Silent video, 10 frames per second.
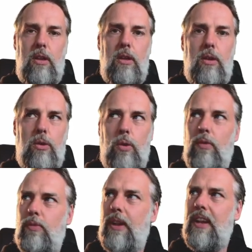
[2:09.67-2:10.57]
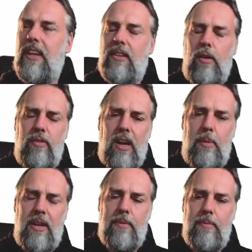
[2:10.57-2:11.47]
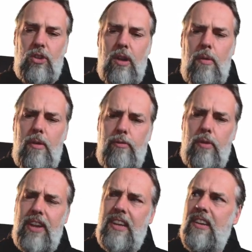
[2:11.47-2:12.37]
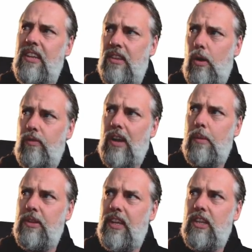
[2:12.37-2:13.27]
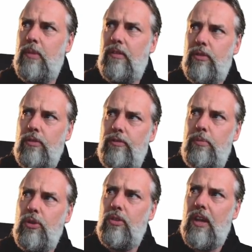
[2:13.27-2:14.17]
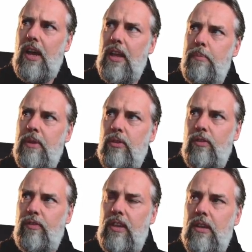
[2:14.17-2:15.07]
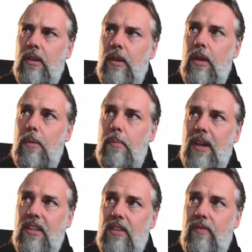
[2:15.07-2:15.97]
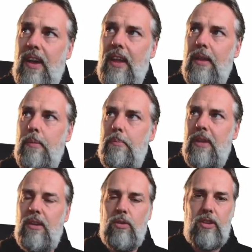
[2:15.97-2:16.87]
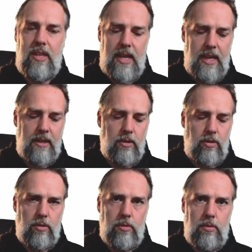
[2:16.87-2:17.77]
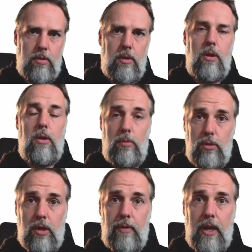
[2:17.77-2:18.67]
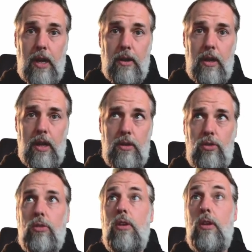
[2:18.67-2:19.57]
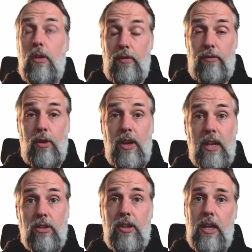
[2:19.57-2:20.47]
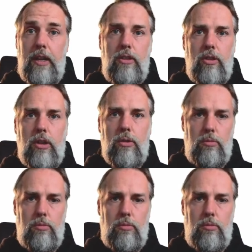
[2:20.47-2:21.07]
Gucken wir uns mal eine nächste Aufgabe an. Stellen wir mal vor, wir hätten diese Aufgabe. 6 mal 5 plus 3 minus 4 mal 2 minus 1. Das haben wir ja gerade gelernt. Von links nach rechts rechnen.